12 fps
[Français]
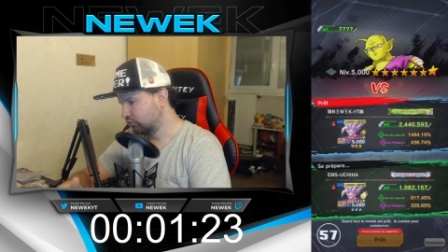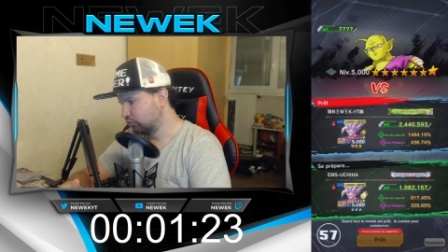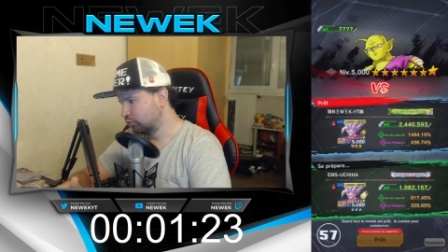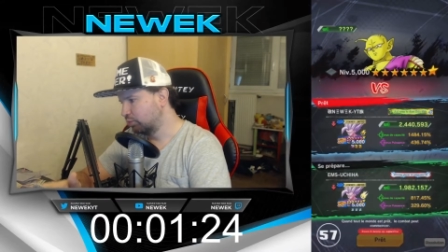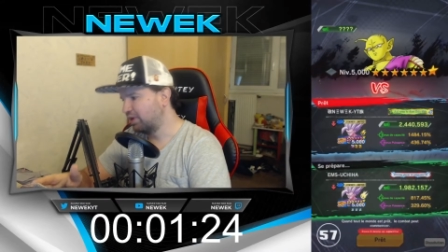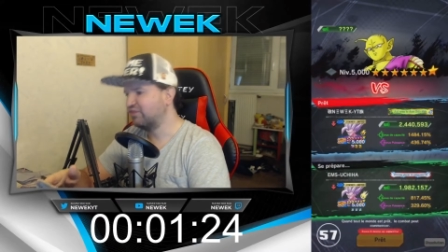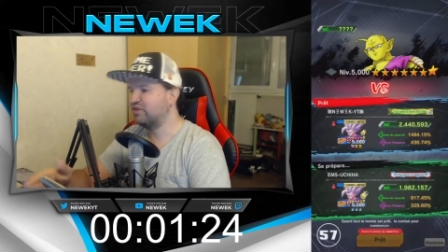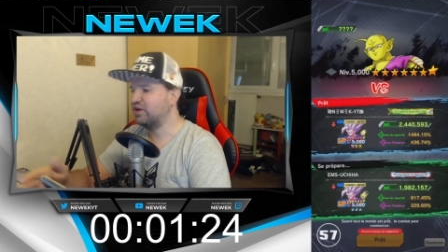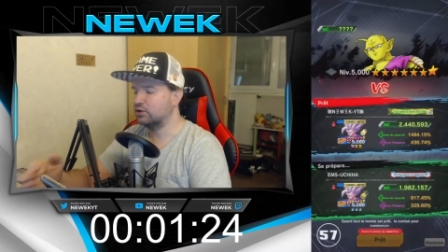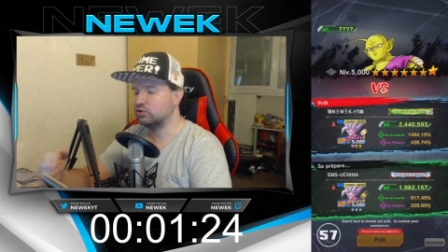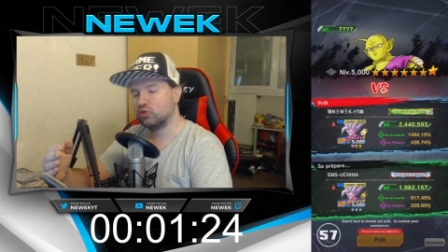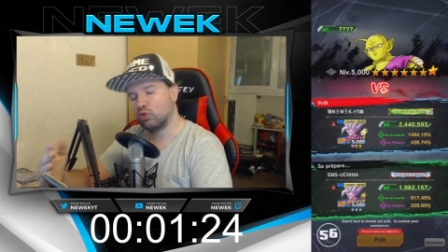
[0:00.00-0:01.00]
euh, pas
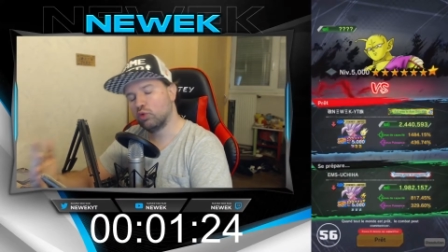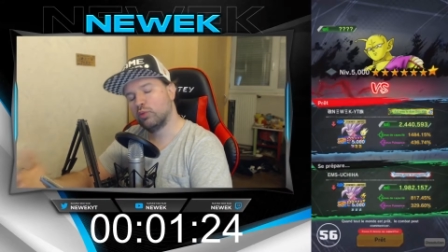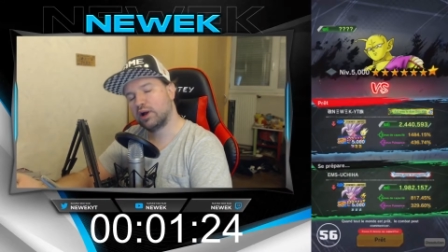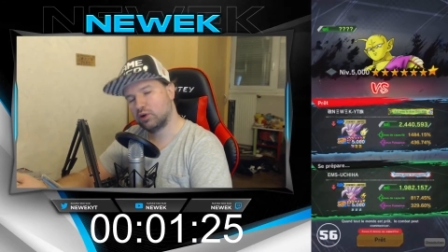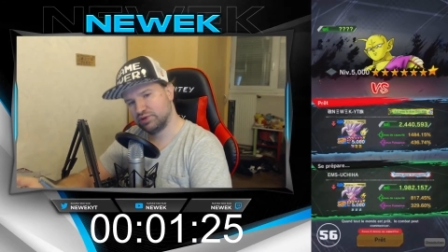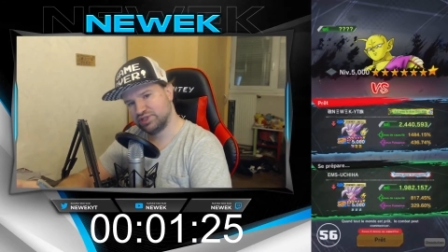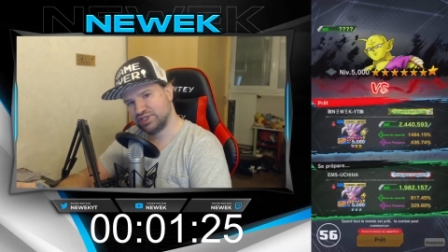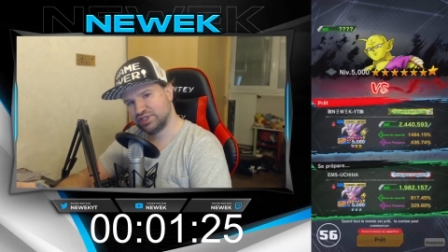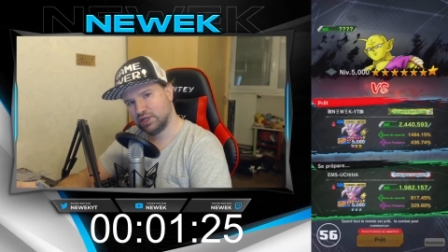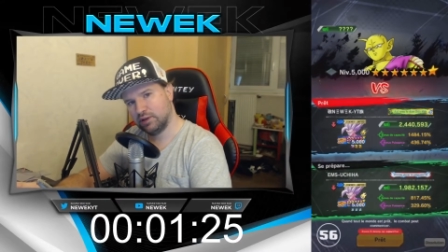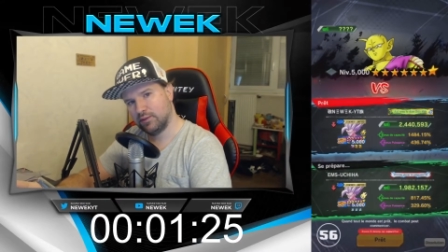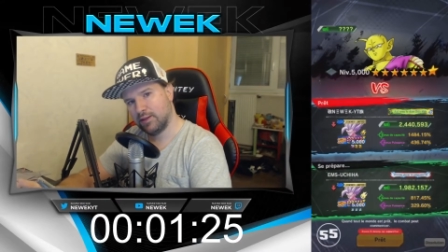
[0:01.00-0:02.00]
faire ton combat
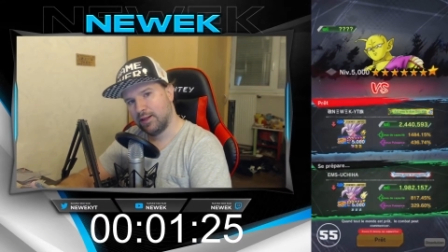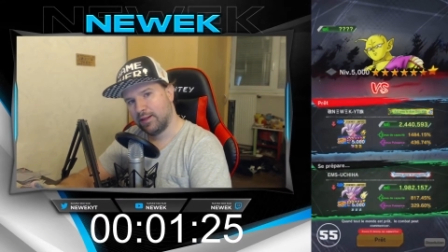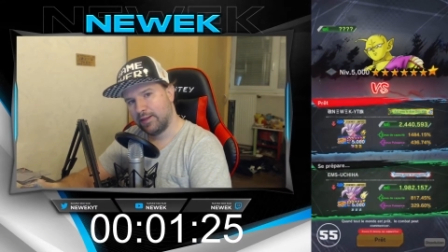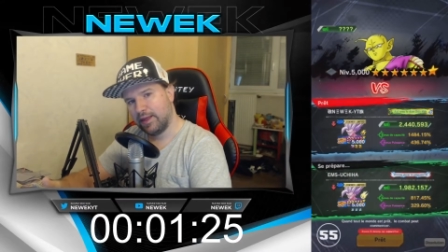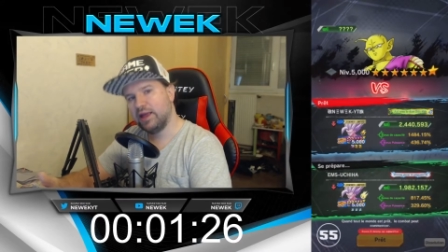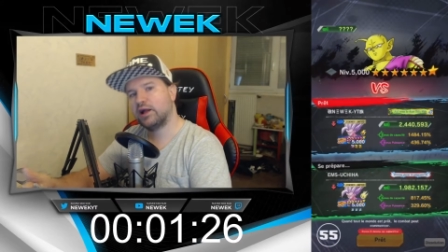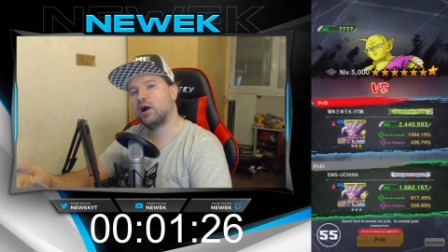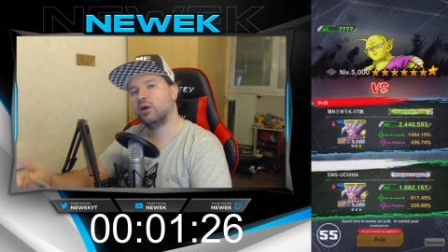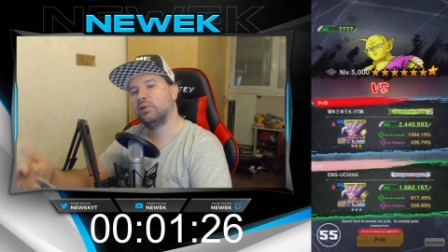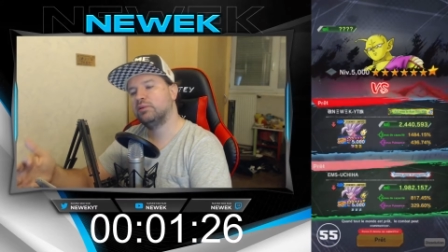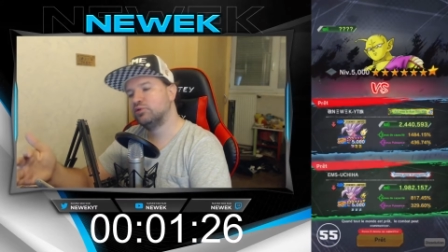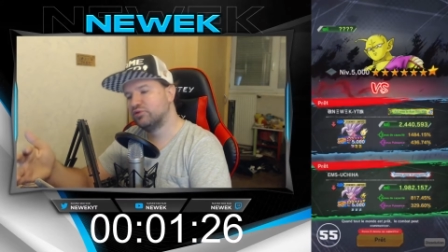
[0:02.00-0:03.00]
quotidien et quand
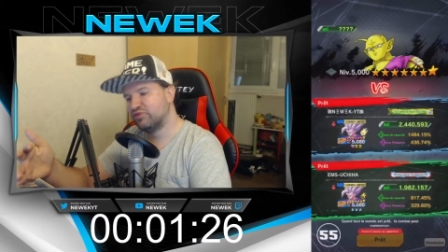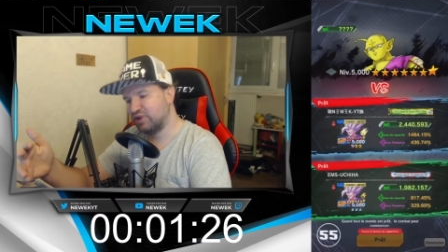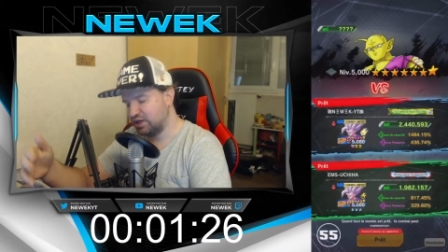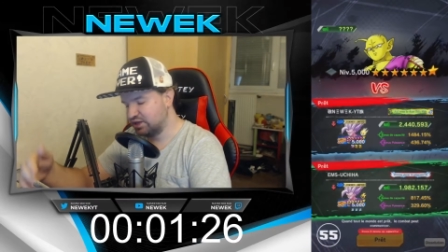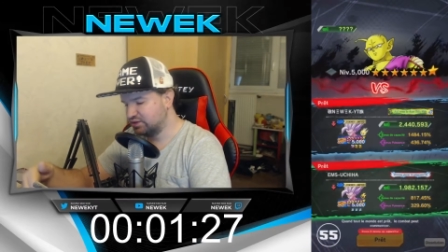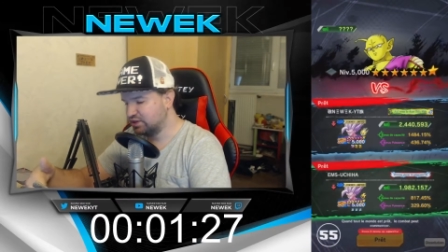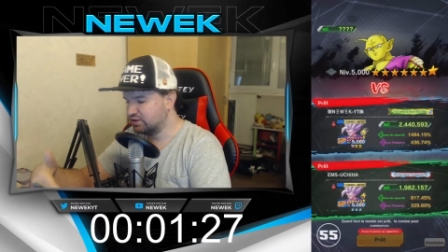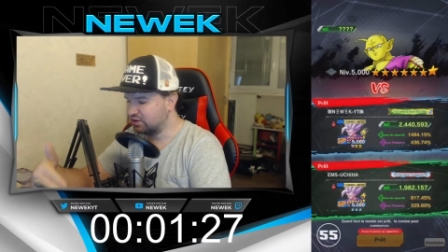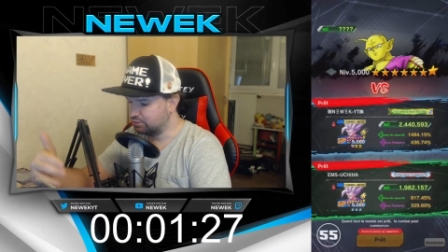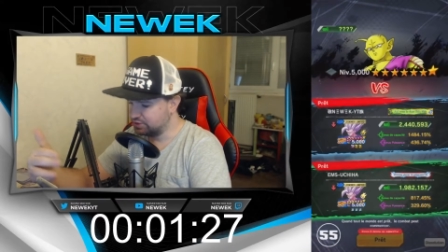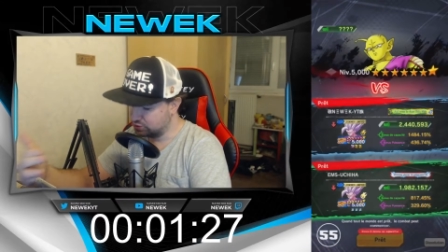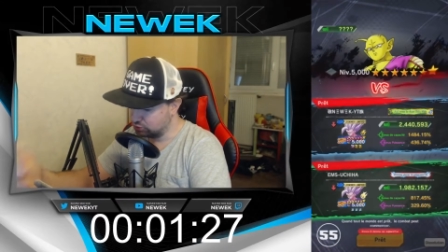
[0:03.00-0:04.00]
même de valider tes
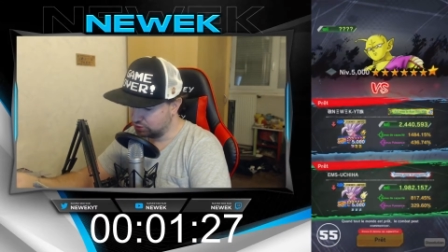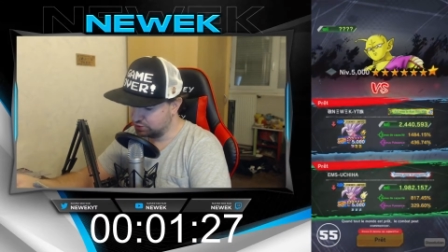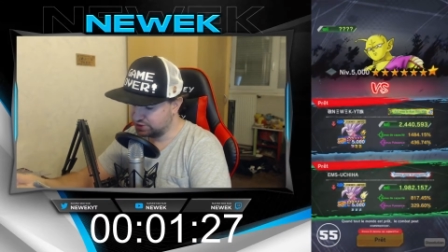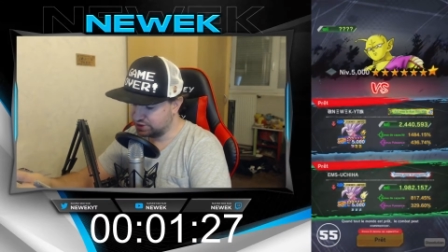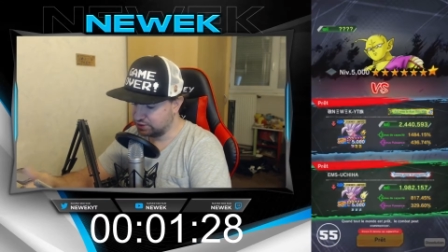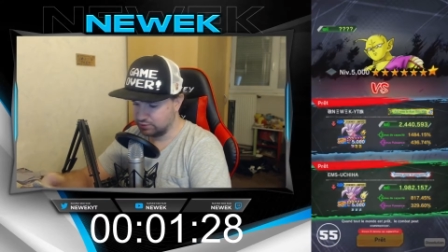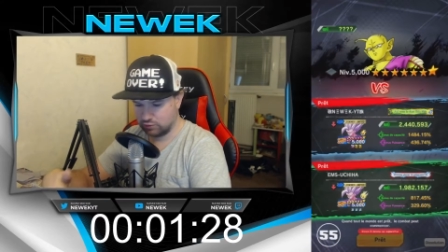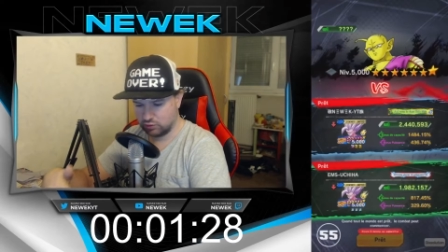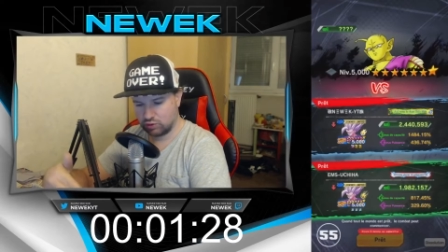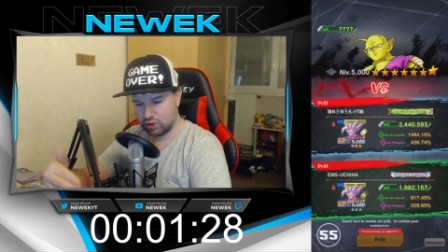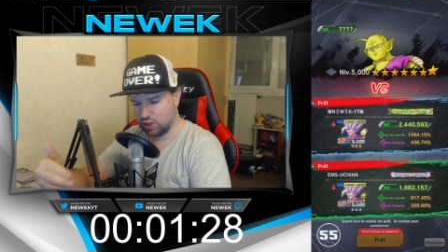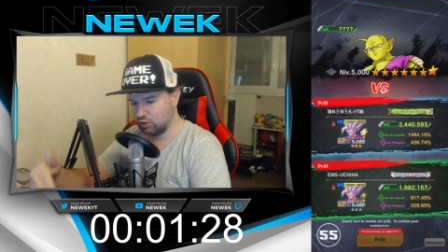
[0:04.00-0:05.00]
missions quotidiennes.
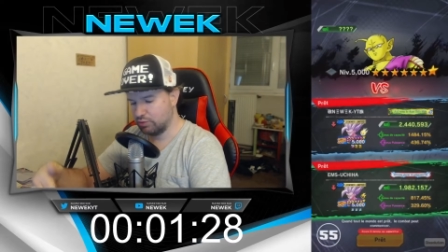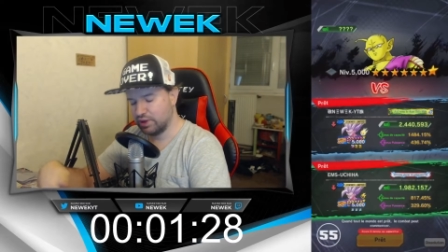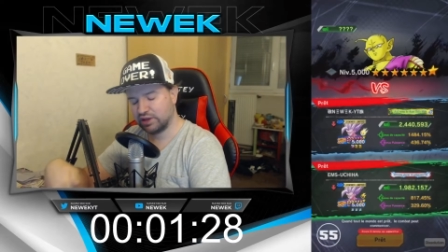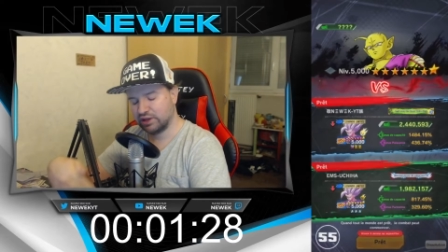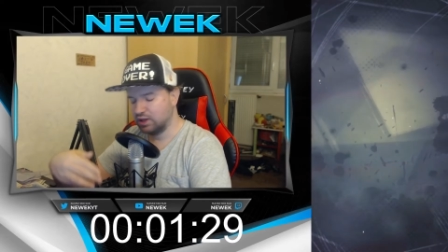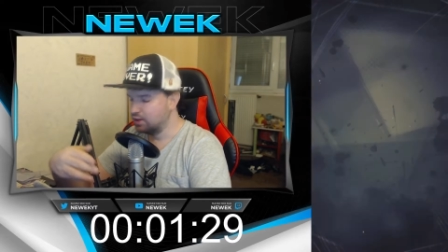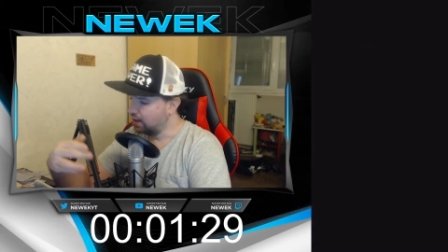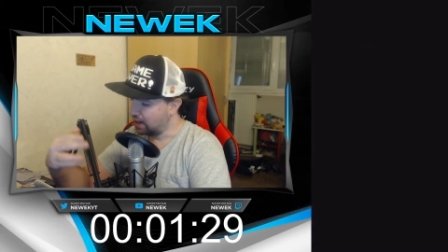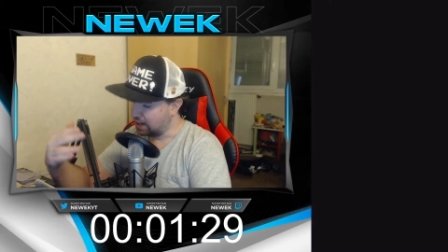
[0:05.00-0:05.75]
Donc là, le mec a